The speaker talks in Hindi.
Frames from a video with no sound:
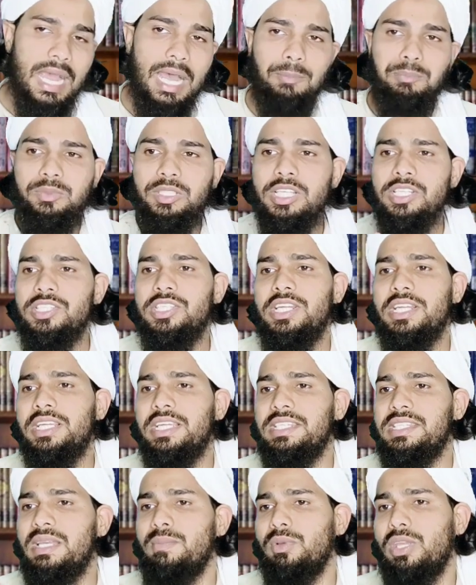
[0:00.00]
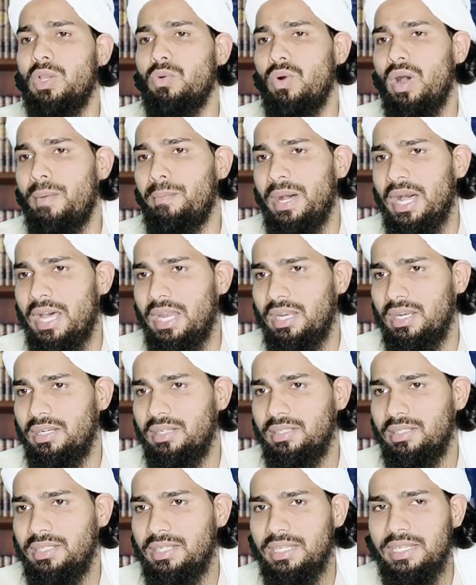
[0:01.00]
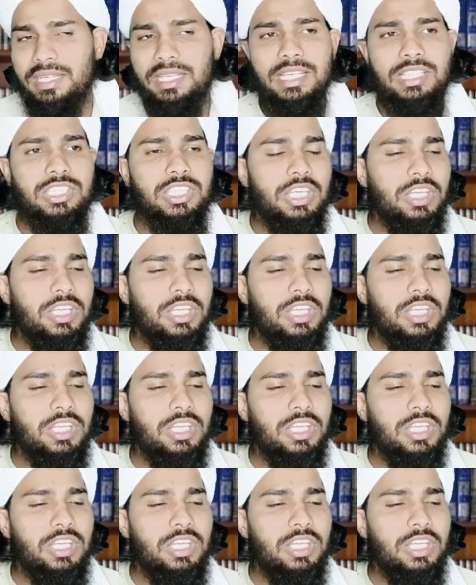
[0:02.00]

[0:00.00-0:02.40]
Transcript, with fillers: अब तीसरी किस्म के वह बाल कि